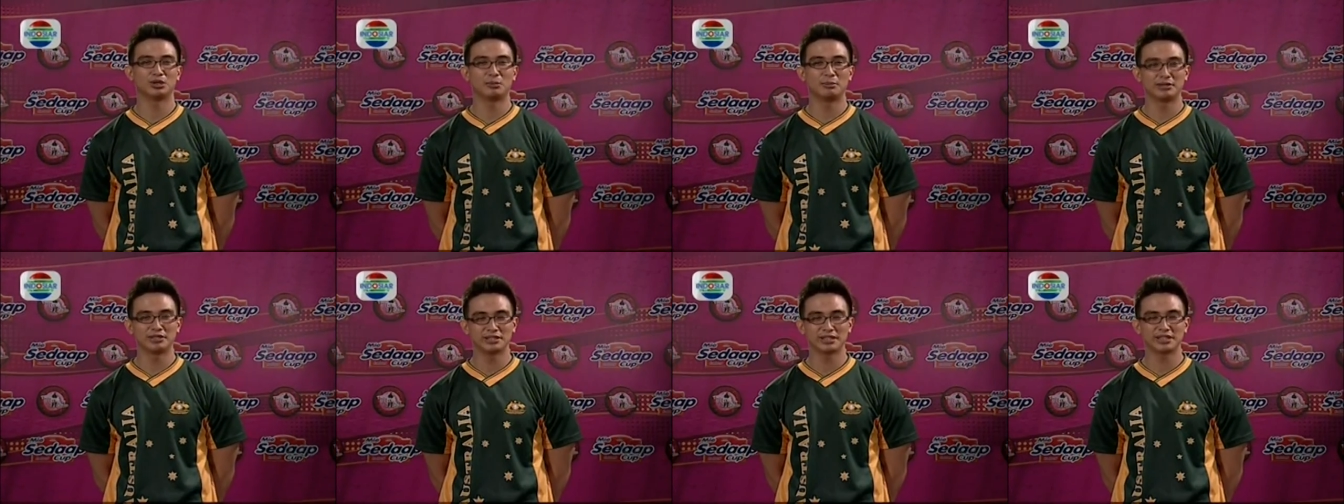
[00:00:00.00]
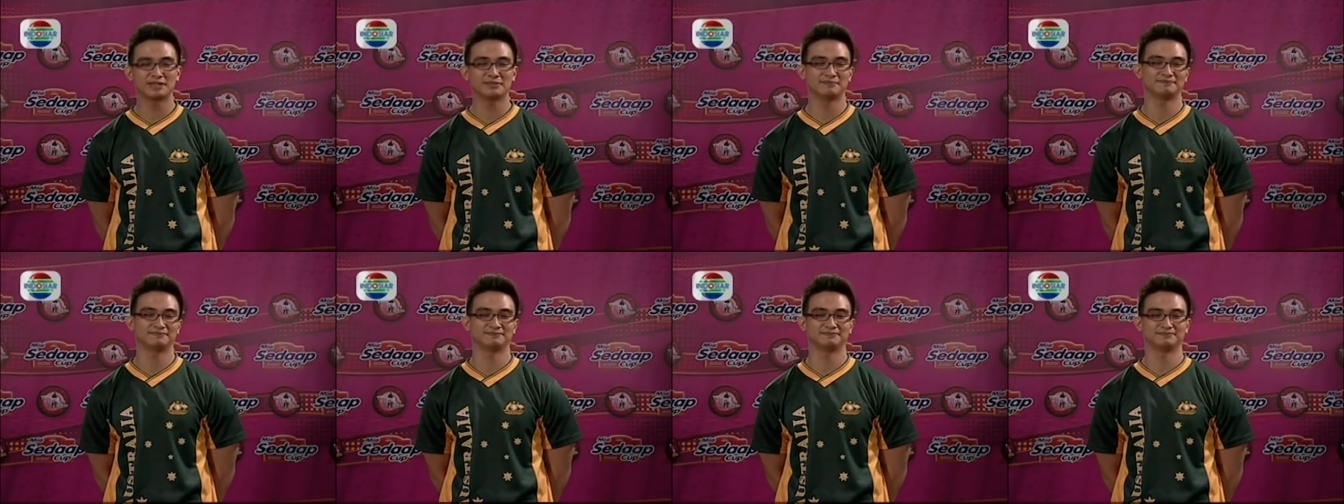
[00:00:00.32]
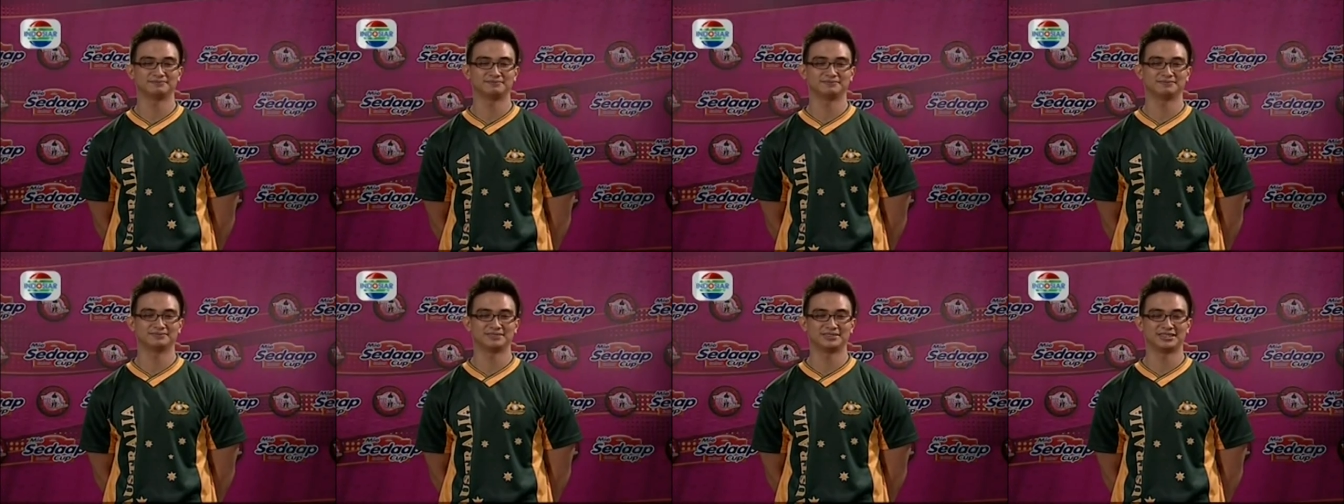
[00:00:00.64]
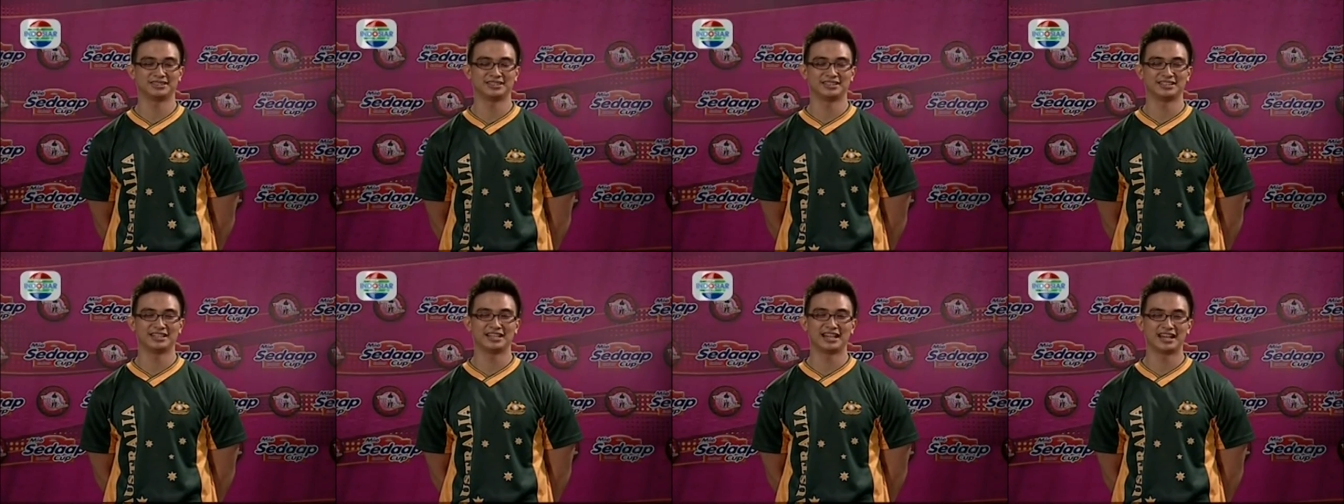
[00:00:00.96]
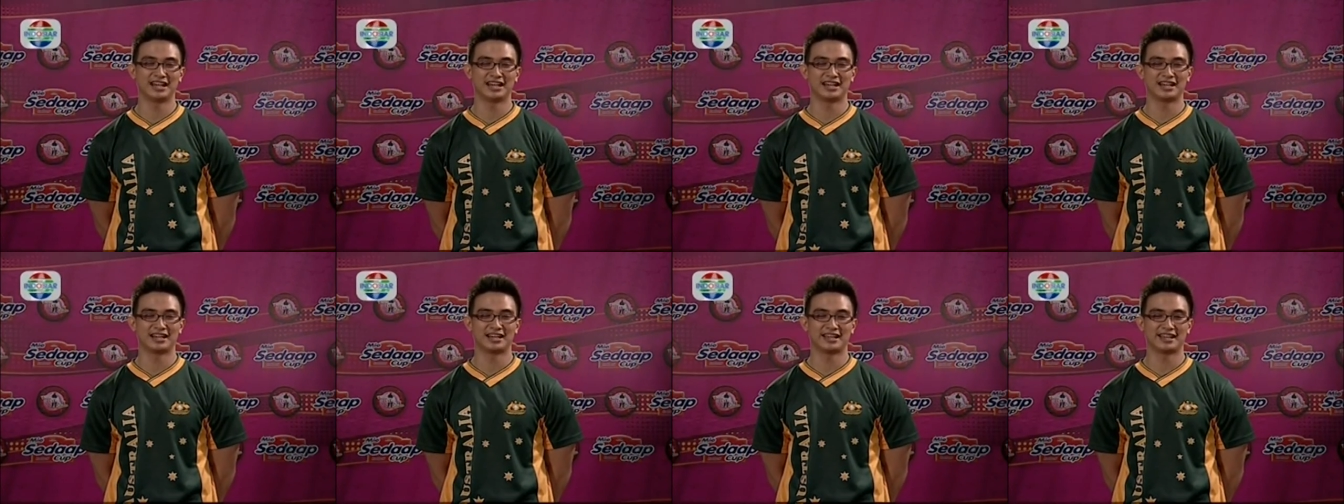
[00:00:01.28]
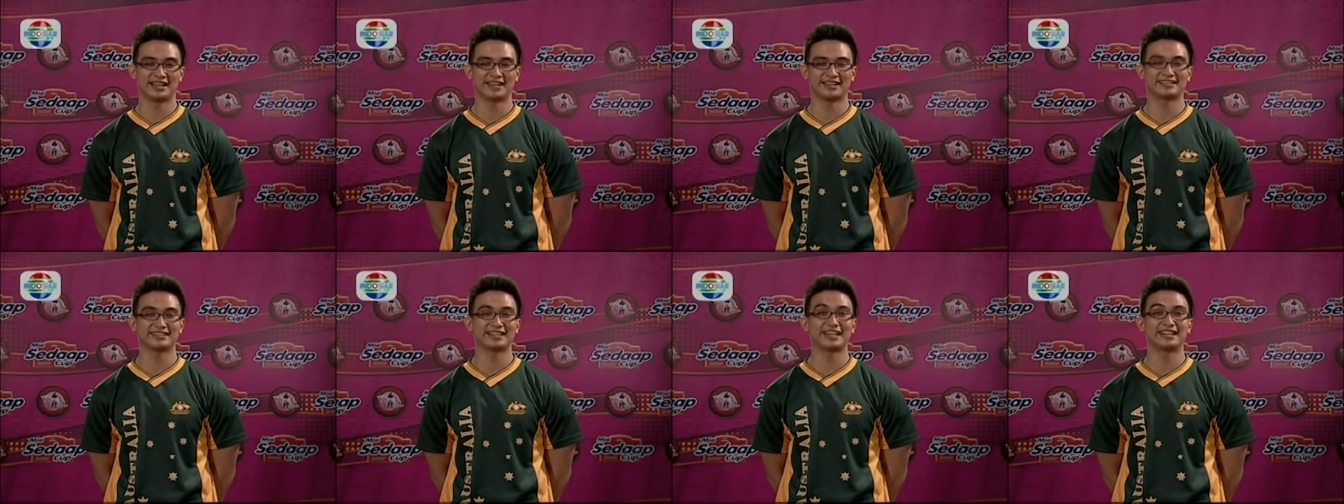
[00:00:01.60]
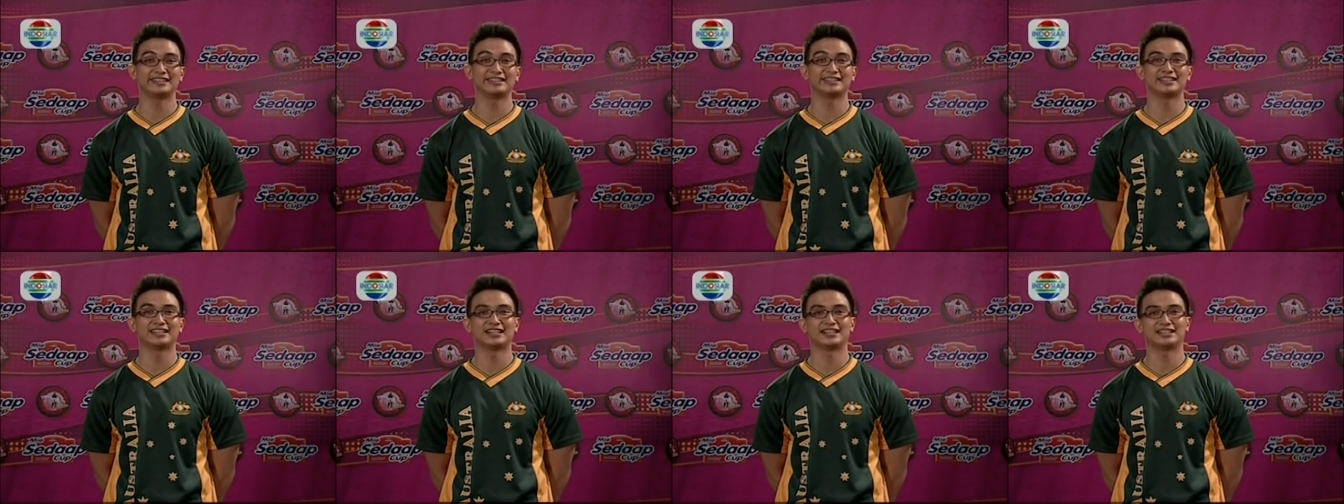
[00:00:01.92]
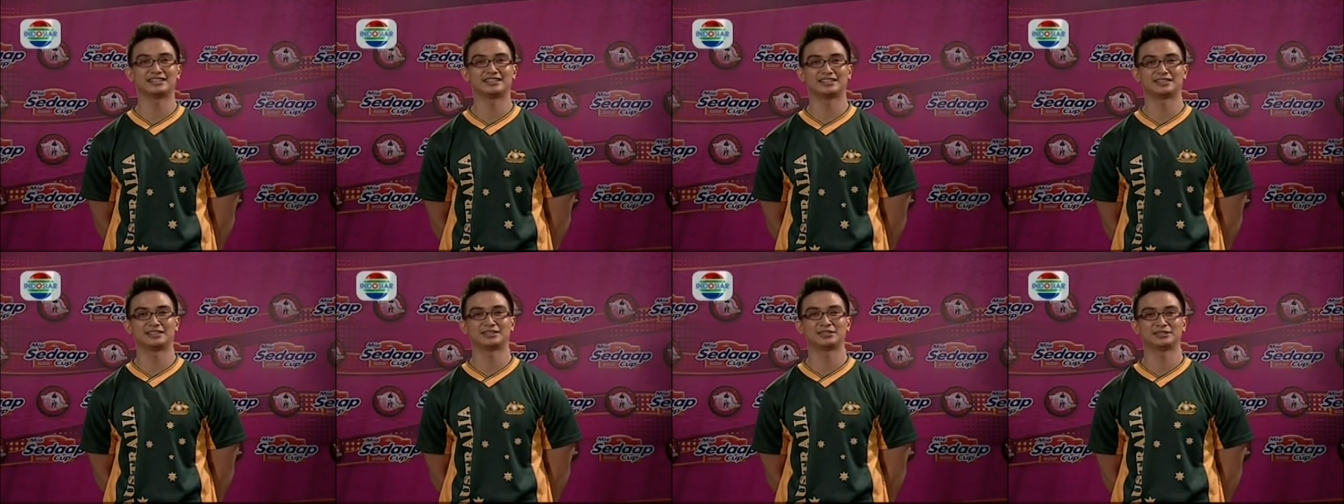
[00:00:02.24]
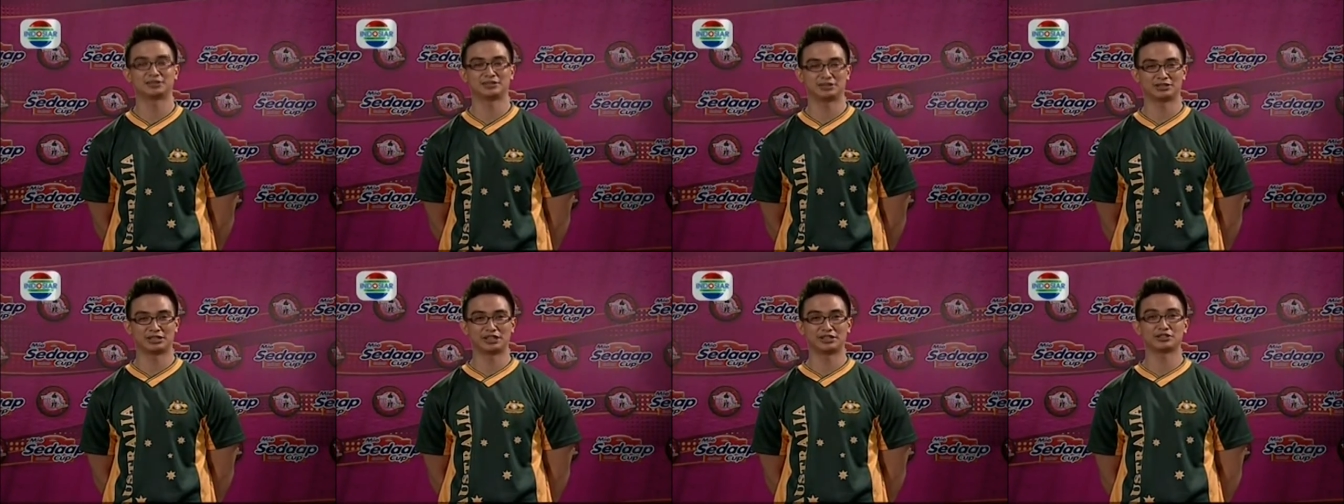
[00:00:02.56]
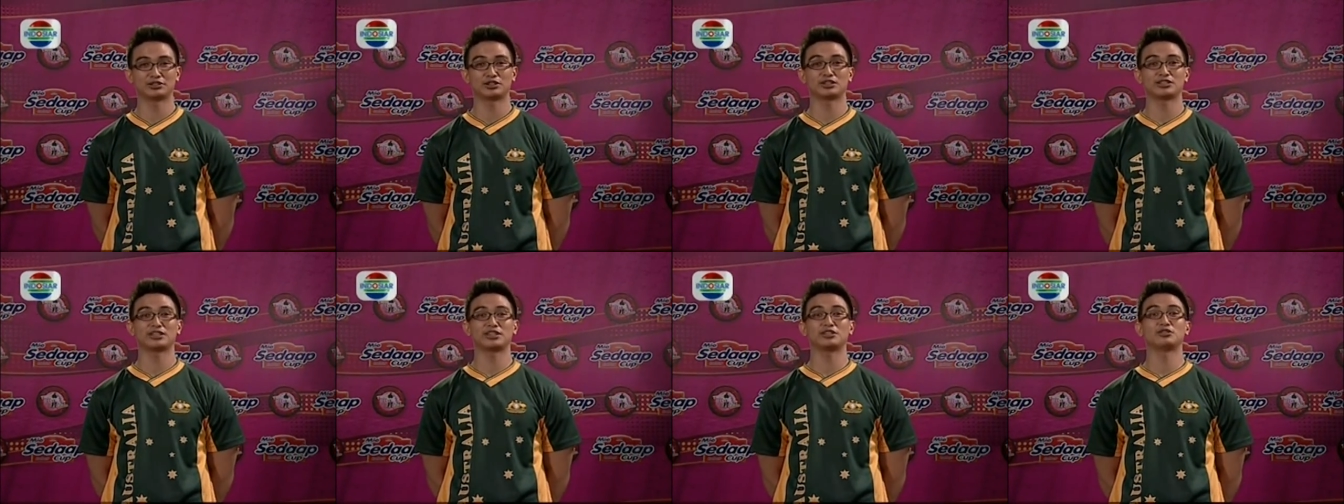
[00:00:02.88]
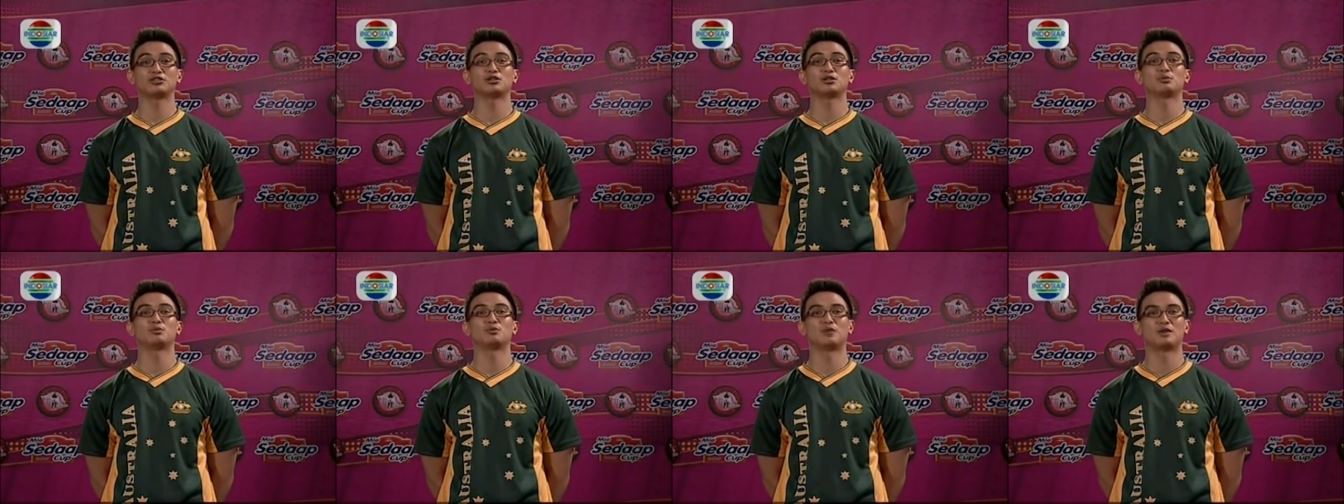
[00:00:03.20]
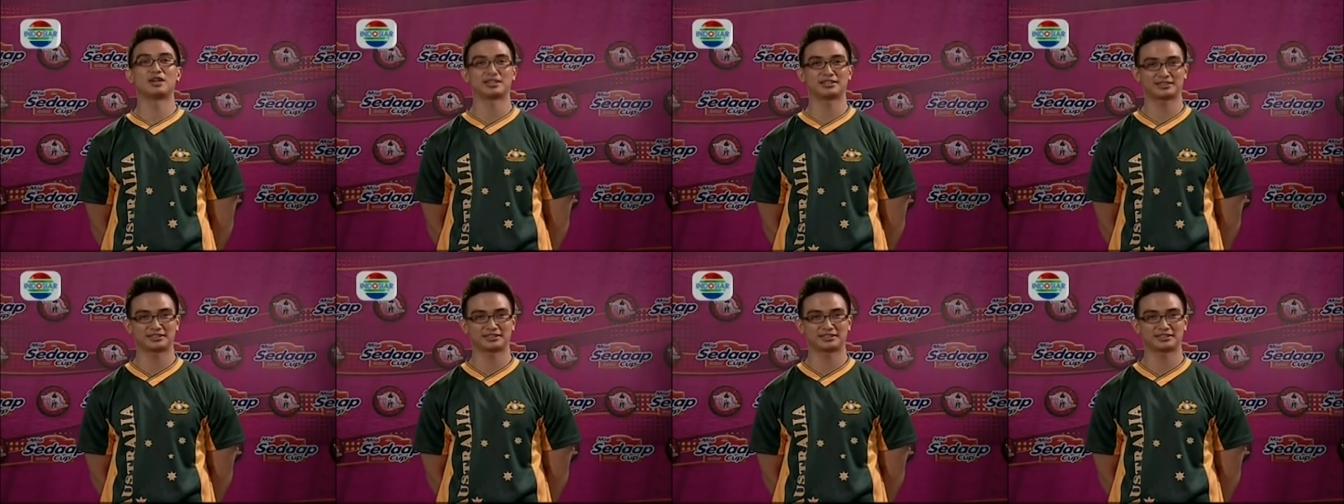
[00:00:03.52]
jawabannya ya excited lah. Dan juga saya cukup